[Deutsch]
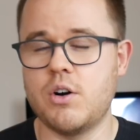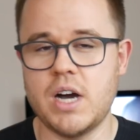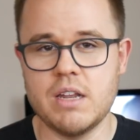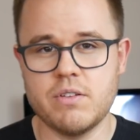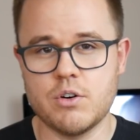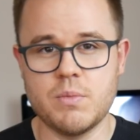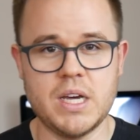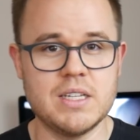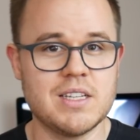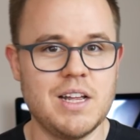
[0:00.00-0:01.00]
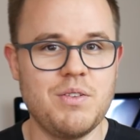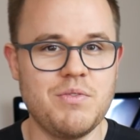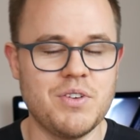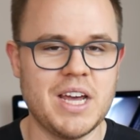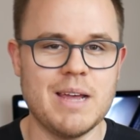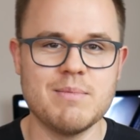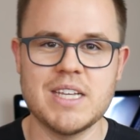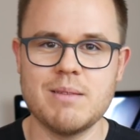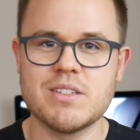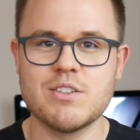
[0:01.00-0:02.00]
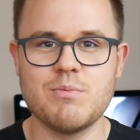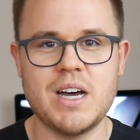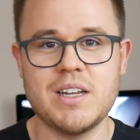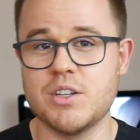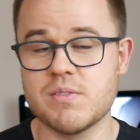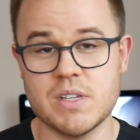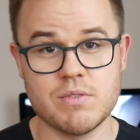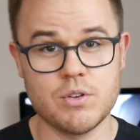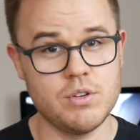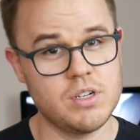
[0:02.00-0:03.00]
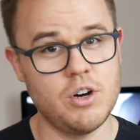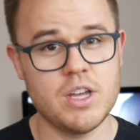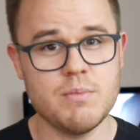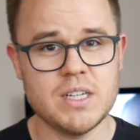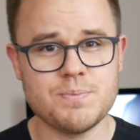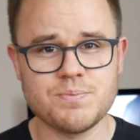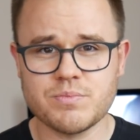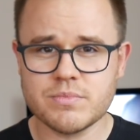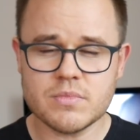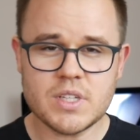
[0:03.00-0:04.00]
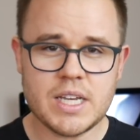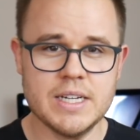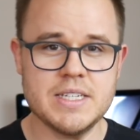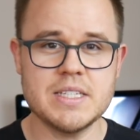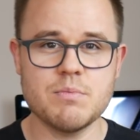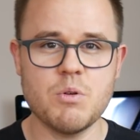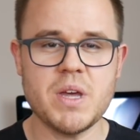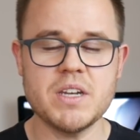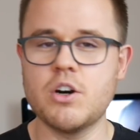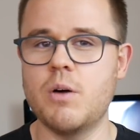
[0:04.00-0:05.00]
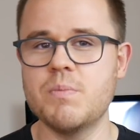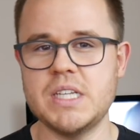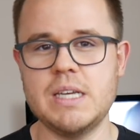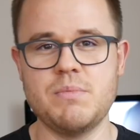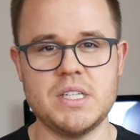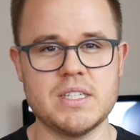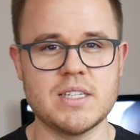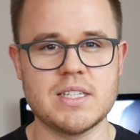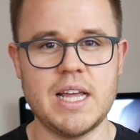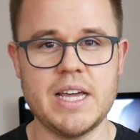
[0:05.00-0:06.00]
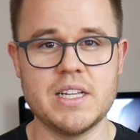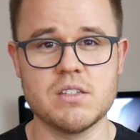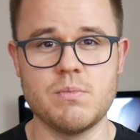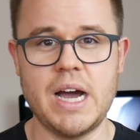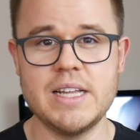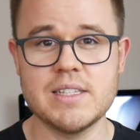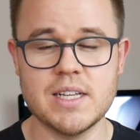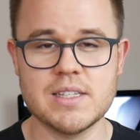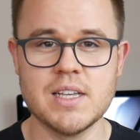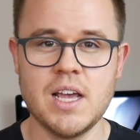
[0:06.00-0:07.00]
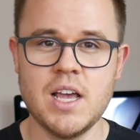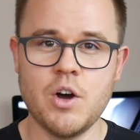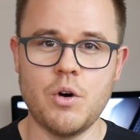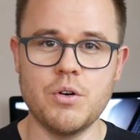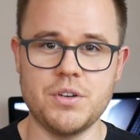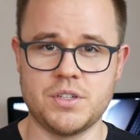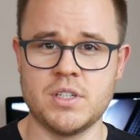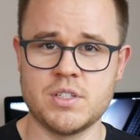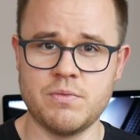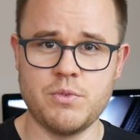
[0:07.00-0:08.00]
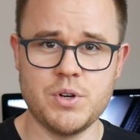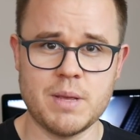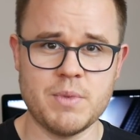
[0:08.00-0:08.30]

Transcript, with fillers: auch einfach um ein Selfie von einem selbst zu machen, aus was für Gründen auch immer, in diesem Moment kommt eben dieser Slider zum Einsatz und sowohl der